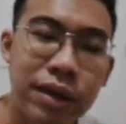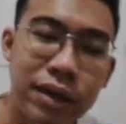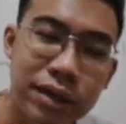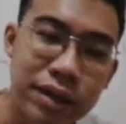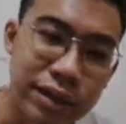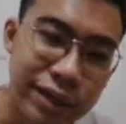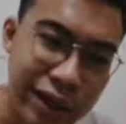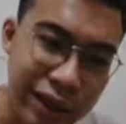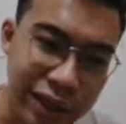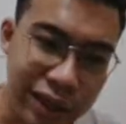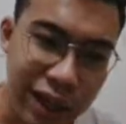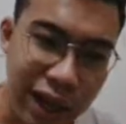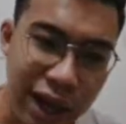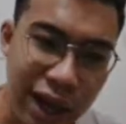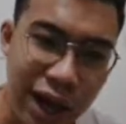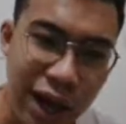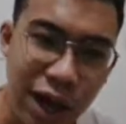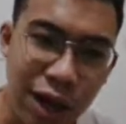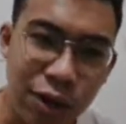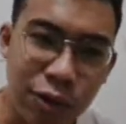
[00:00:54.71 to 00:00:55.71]
eh,
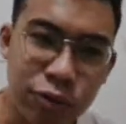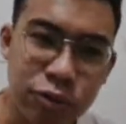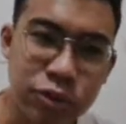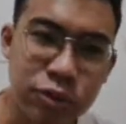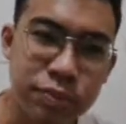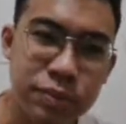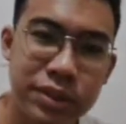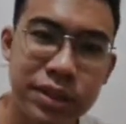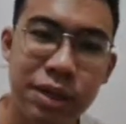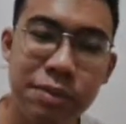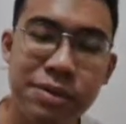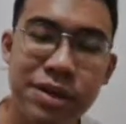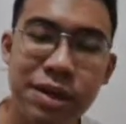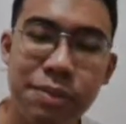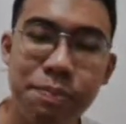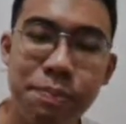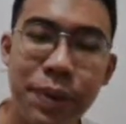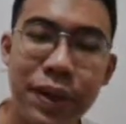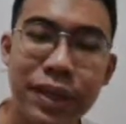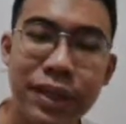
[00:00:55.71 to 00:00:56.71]
kita harus bisa
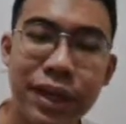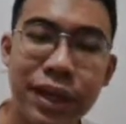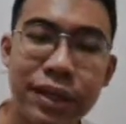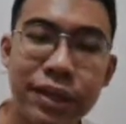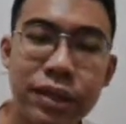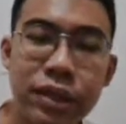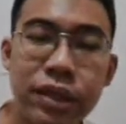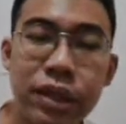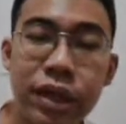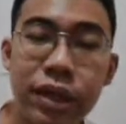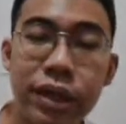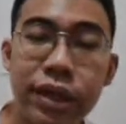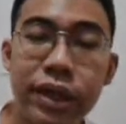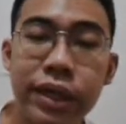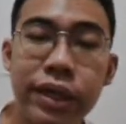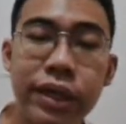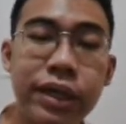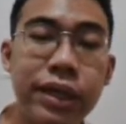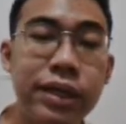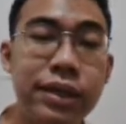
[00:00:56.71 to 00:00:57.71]
menempatkan truk
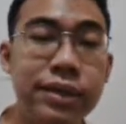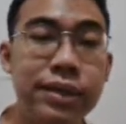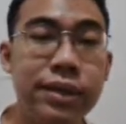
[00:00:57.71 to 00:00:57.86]
ini